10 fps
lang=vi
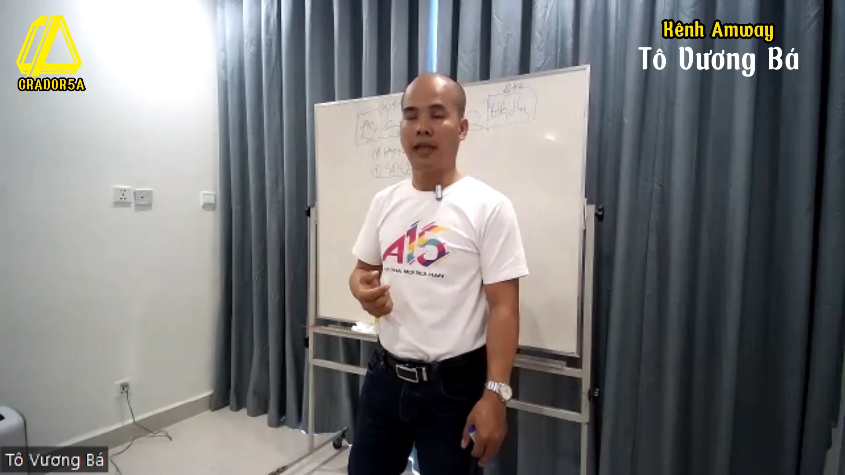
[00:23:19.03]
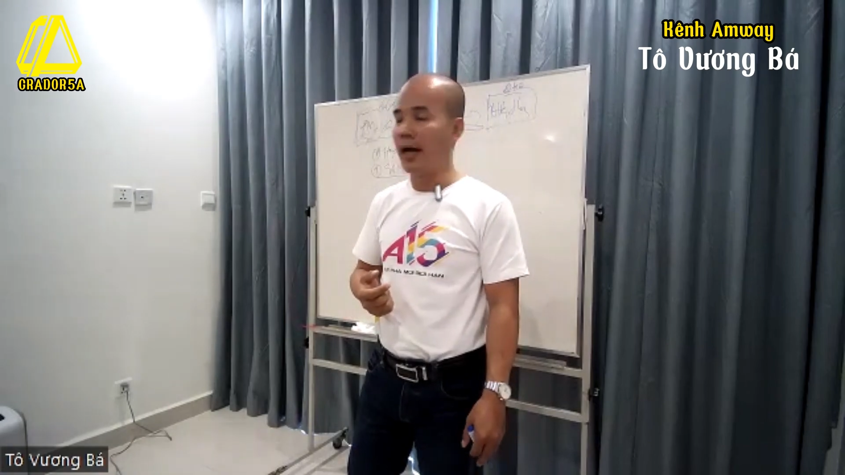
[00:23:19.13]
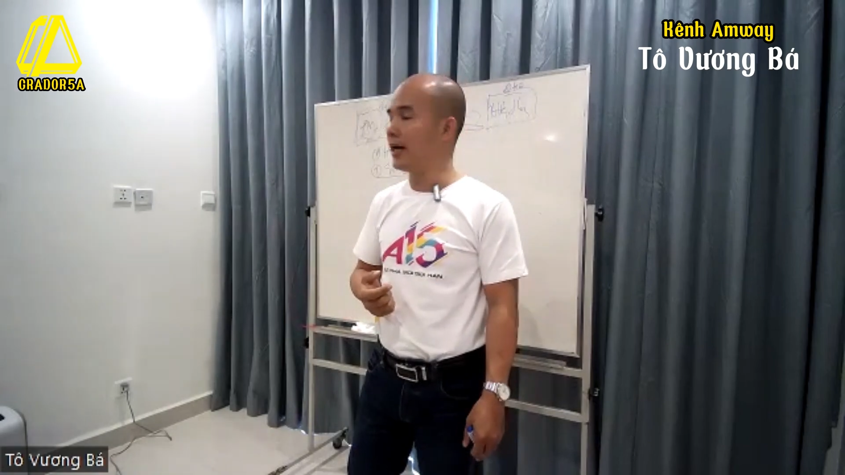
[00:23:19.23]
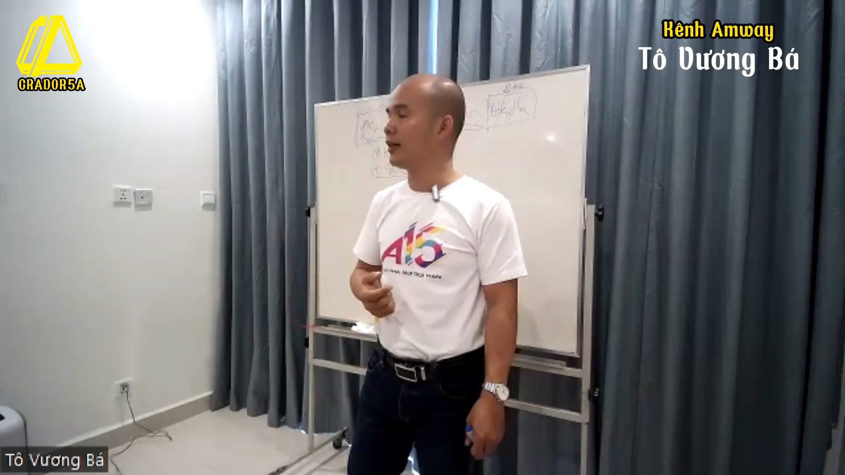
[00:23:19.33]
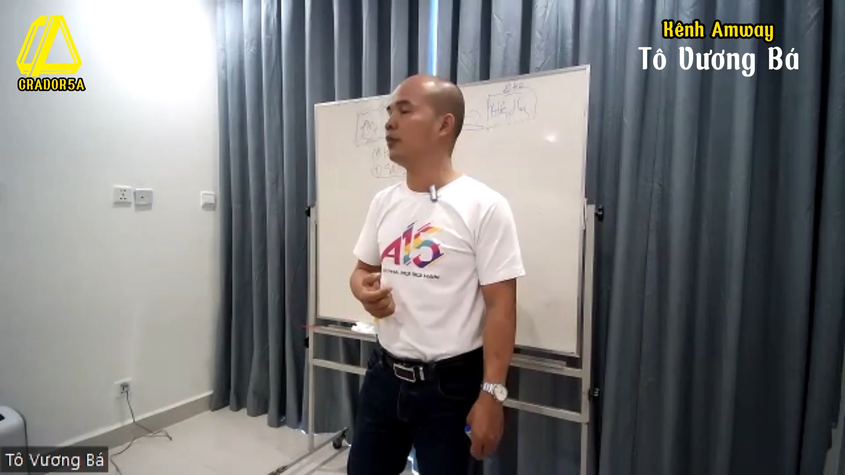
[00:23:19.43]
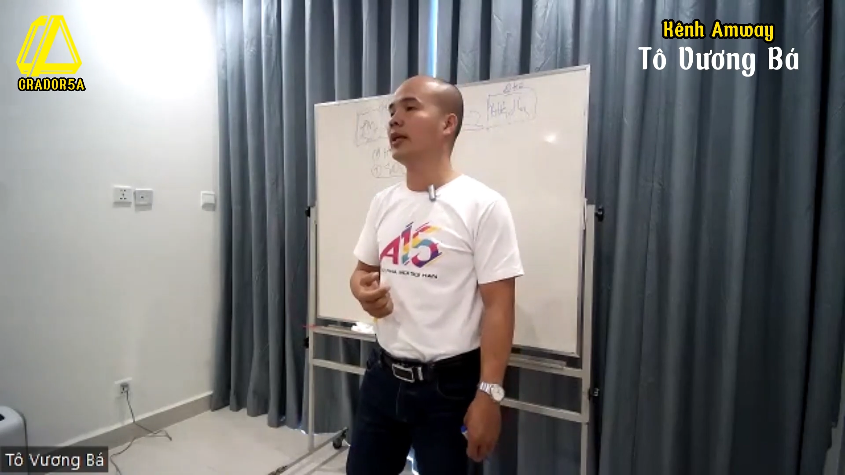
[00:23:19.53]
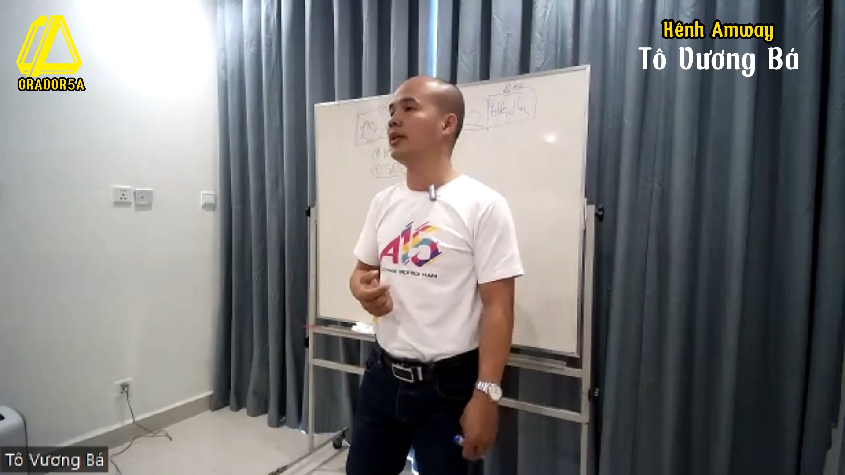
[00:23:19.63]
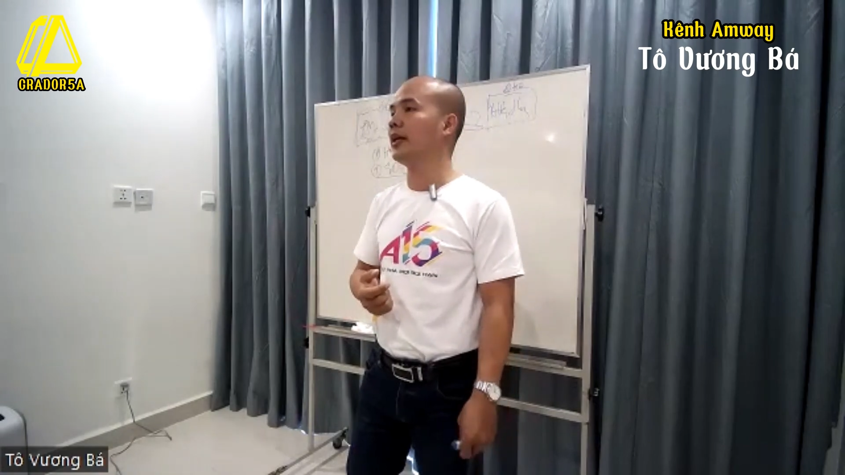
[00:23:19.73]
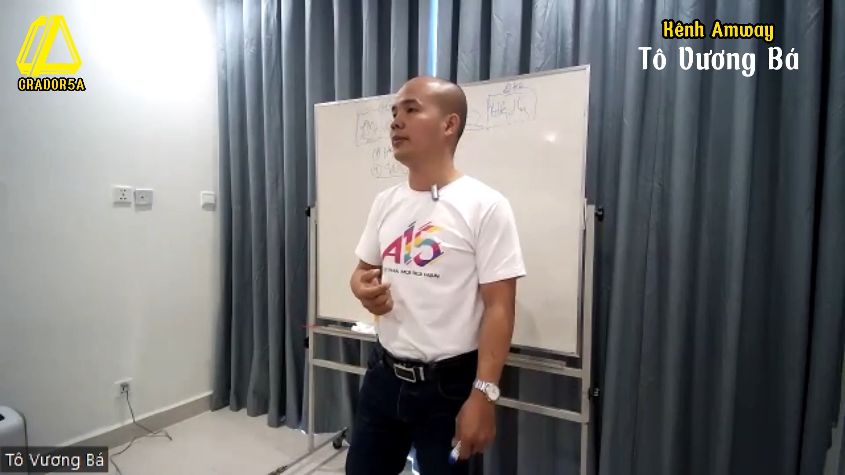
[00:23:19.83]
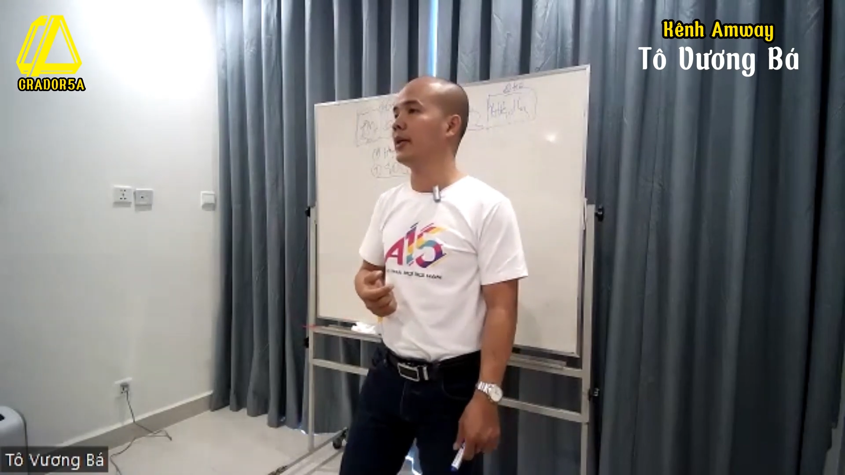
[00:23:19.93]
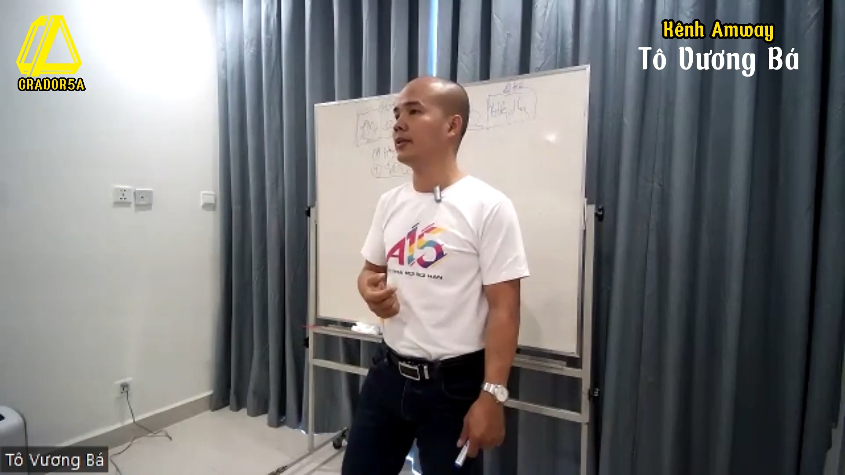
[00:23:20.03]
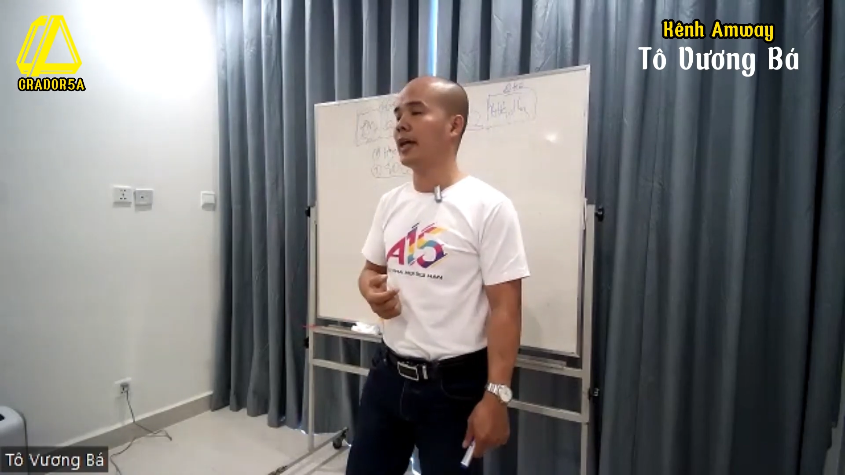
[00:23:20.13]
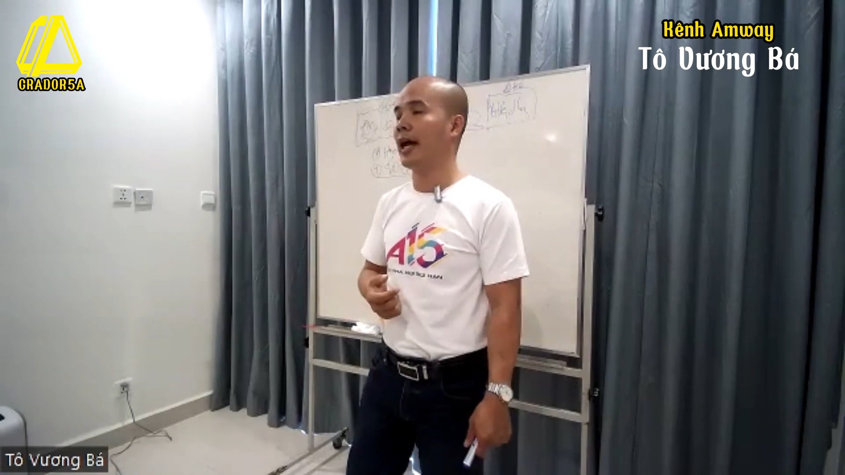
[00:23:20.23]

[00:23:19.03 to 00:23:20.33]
thà không đánh kem răng